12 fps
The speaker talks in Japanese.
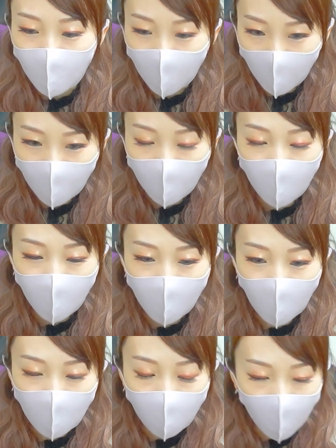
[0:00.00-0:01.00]
ね
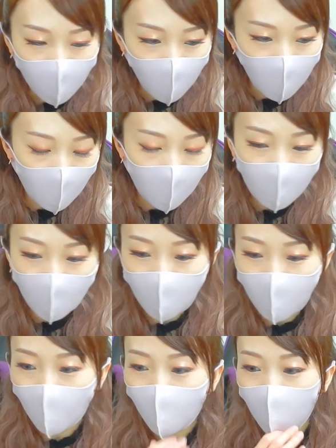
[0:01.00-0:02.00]
立場の違いに
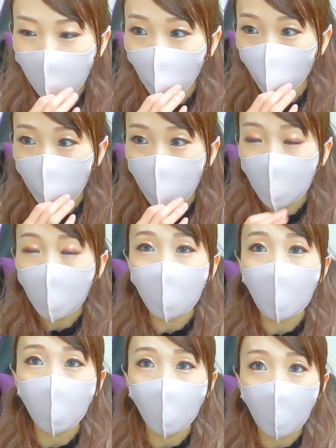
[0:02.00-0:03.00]
よっても意見は違
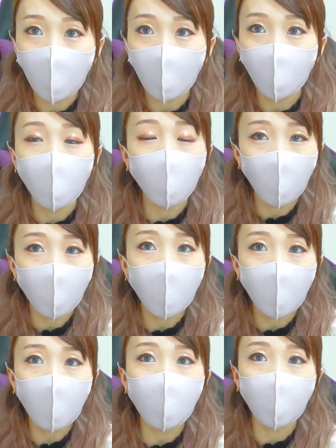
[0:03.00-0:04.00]
うだろうからもうこれ
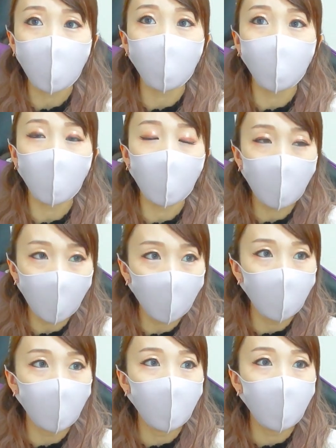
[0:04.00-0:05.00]
ばっかりはしょうがな
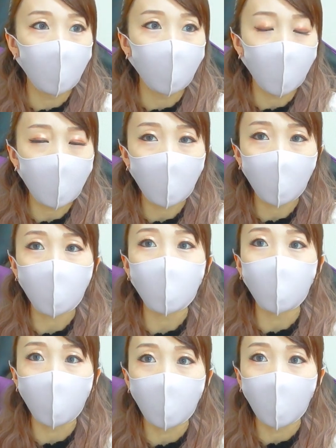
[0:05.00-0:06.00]
い決まったこ
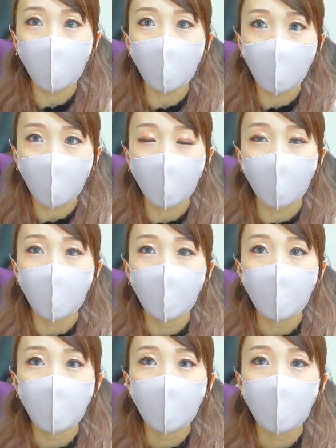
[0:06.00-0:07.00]
とを受け入れて
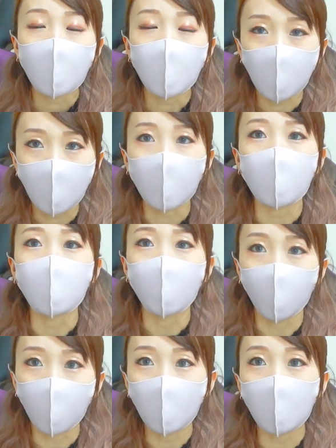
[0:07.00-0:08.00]
生きていく
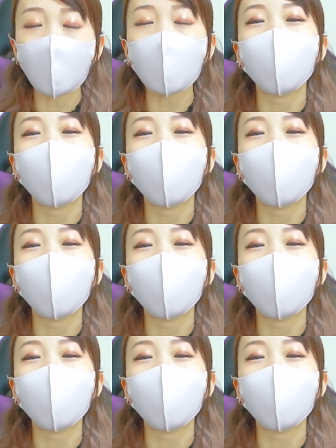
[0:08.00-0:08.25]
のみ